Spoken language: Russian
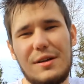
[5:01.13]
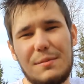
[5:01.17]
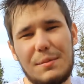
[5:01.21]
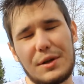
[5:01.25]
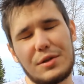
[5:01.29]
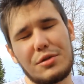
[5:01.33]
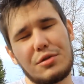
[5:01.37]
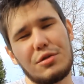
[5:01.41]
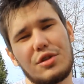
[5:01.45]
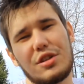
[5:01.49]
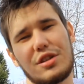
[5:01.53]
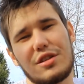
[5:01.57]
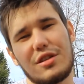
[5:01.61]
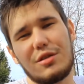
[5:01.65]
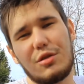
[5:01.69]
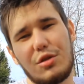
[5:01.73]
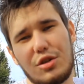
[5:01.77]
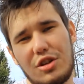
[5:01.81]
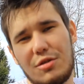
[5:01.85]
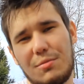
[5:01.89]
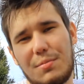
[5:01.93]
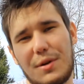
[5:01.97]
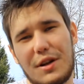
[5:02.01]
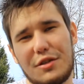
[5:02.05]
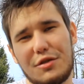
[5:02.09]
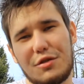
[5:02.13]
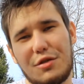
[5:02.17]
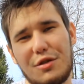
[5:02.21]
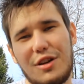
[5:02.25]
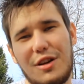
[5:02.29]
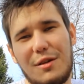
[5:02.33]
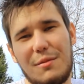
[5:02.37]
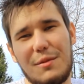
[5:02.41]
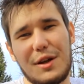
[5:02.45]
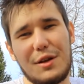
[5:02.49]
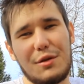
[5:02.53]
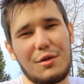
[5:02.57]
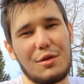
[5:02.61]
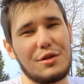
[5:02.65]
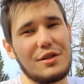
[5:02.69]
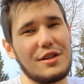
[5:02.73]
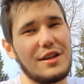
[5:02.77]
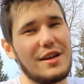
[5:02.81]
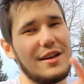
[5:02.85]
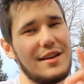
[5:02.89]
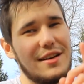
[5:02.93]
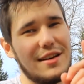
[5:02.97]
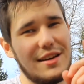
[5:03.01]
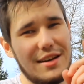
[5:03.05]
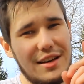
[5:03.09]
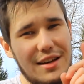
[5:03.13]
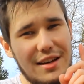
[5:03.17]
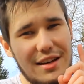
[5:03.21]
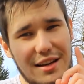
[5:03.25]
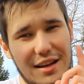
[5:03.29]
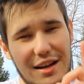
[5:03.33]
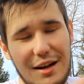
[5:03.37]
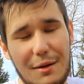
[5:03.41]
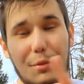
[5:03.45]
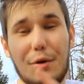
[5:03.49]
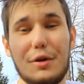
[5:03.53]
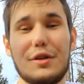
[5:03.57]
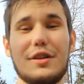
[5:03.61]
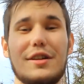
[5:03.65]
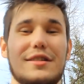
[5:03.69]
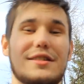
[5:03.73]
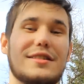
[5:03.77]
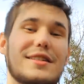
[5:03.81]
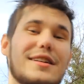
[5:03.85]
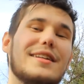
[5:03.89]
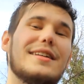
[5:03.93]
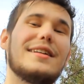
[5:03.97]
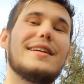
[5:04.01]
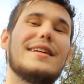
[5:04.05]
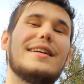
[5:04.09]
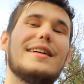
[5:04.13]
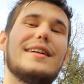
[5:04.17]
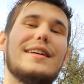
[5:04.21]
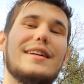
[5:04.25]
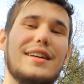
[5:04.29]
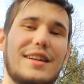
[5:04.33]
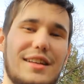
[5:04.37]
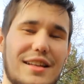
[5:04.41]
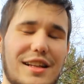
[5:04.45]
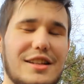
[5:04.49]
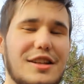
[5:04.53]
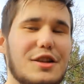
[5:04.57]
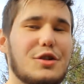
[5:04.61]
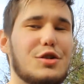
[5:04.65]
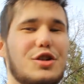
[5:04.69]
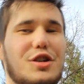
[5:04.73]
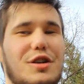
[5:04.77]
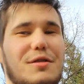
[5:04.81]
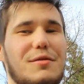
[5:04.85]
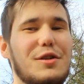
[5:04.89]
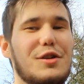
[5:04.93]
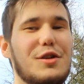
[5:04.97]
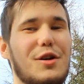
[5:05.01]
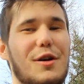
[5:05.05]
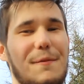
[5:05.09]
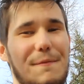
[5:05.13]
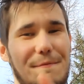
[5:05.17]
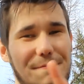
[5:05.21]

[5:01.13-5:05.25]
и, по сути, очень простой элемент, друзья. Работайте и до следующих видео.